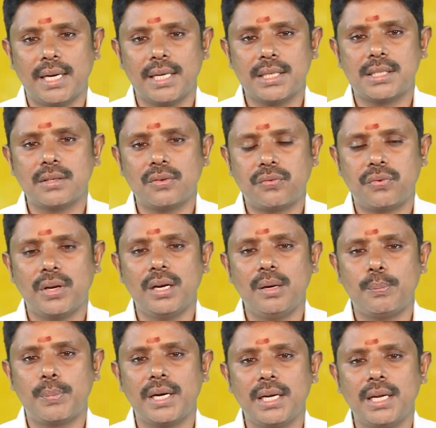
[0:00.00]
நினச்சி
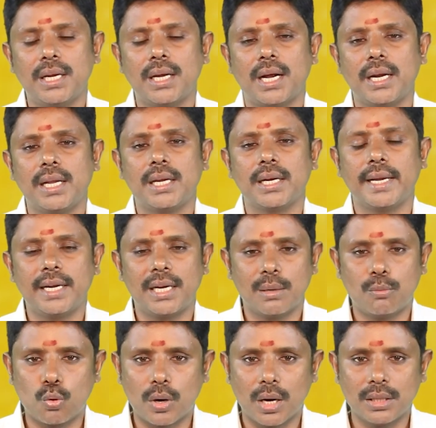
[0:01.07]
ஃபீல் பண்ணி அன்றைக்கி நைட்
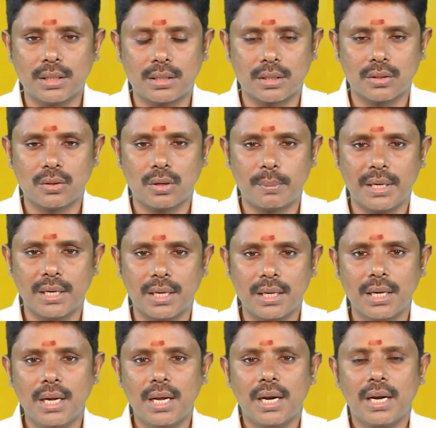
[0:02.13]
நம்ம உட்காந்துட்டு இருந்தோம் அப்படின்னா